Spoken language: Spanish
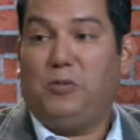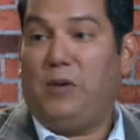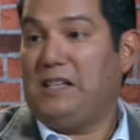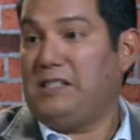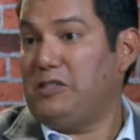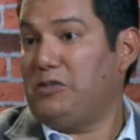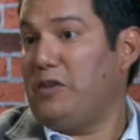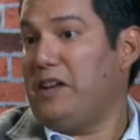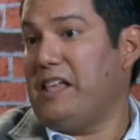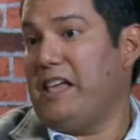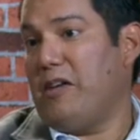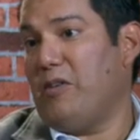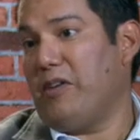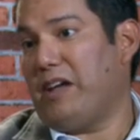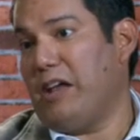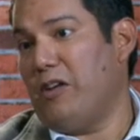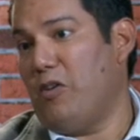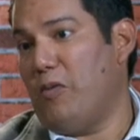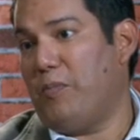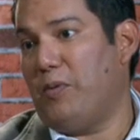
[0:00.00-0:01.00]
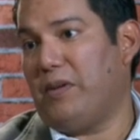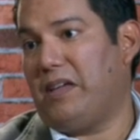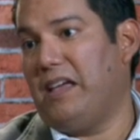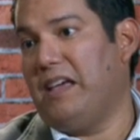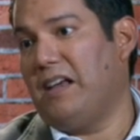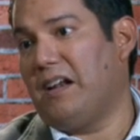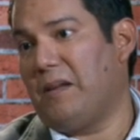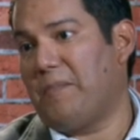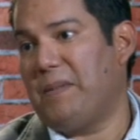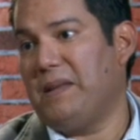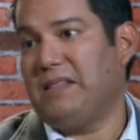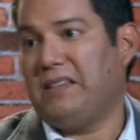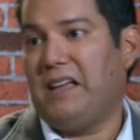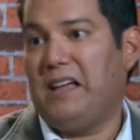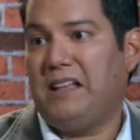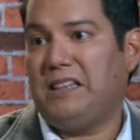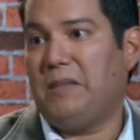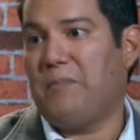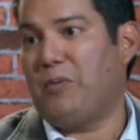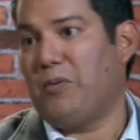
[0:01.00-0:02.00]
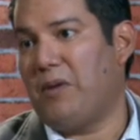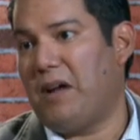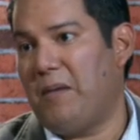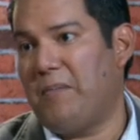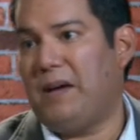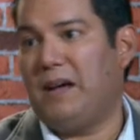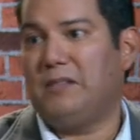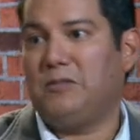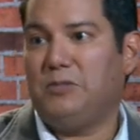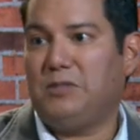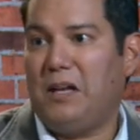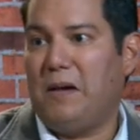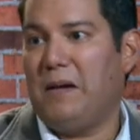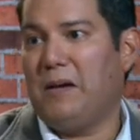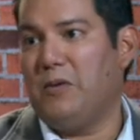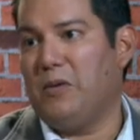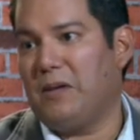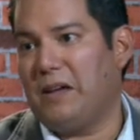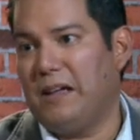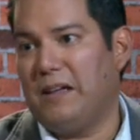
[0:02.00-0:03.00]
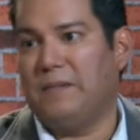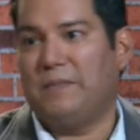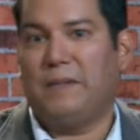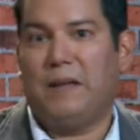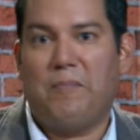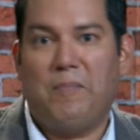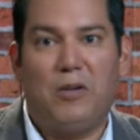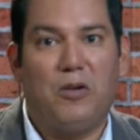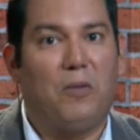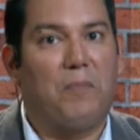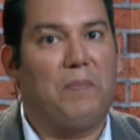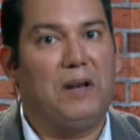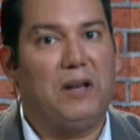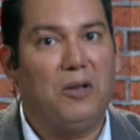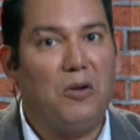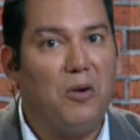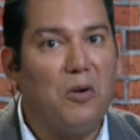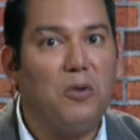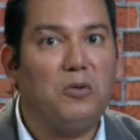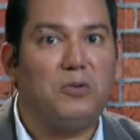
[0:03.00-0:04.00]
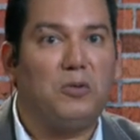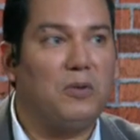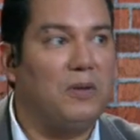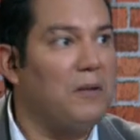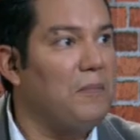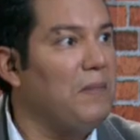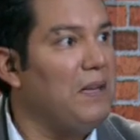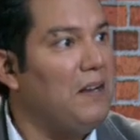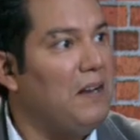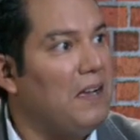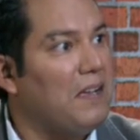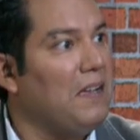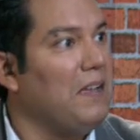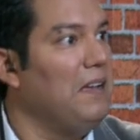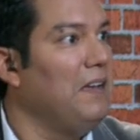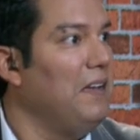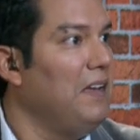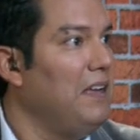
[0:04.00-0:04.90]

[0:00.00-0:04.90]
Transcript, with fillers: sus asesores dijeron que no porque de repente en este programa, tú sabes, ¿no? que es medio peligroso, que mira, que...